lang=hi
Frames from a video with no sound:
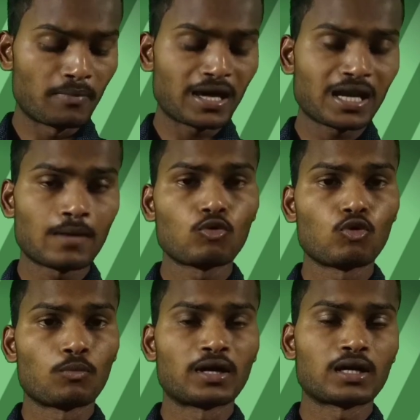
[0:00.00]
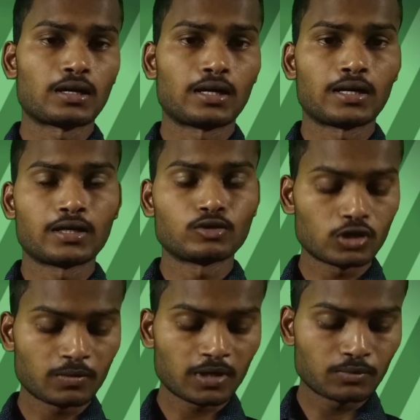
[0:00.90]
मेल आपको ओपन कर लेना है
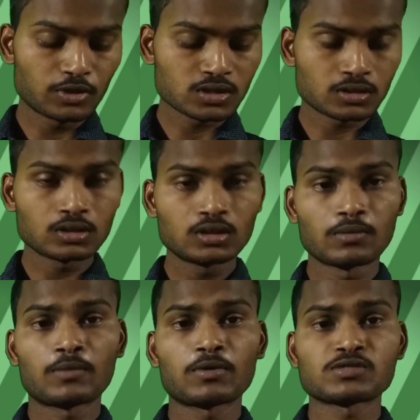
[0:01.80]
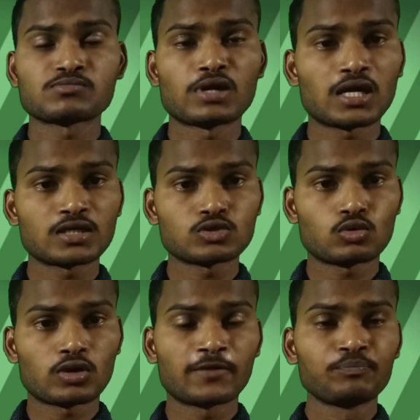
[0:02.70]
तो यहाँ पर आप देख सकते हैं कि हमारे पास मेल आ
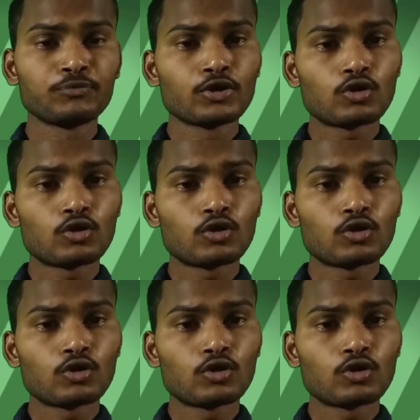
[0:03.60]
चुका है